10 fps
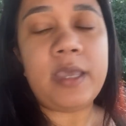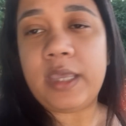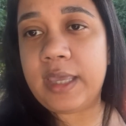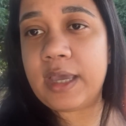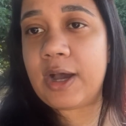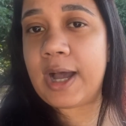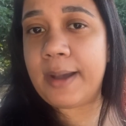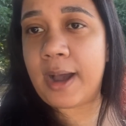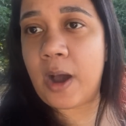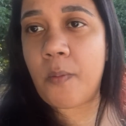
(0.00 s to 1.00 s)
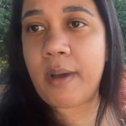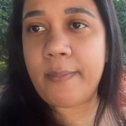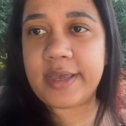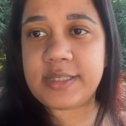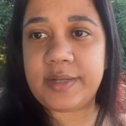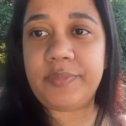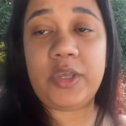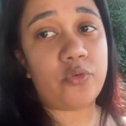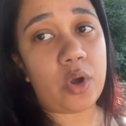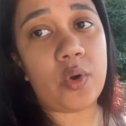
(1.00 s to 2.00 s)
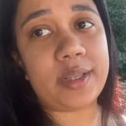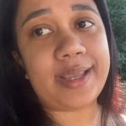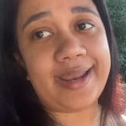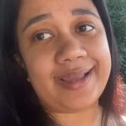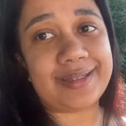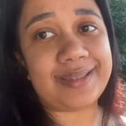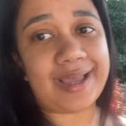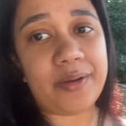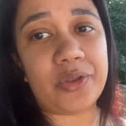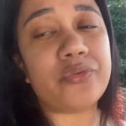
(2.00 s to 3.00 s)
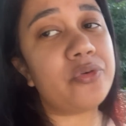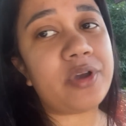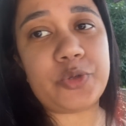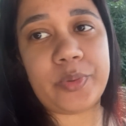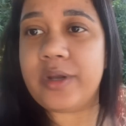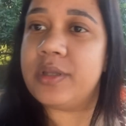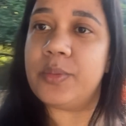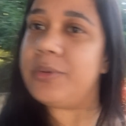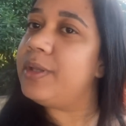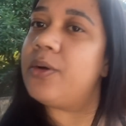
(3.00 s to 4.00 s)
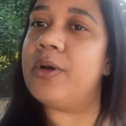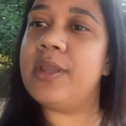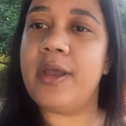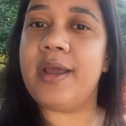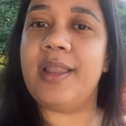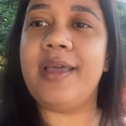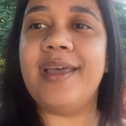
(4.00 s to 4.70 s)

E a, arrumar a mesa. E eu vou acordar ela, tá? Que eu não vou ficar esperando a bonita acordar a hora que ela quer,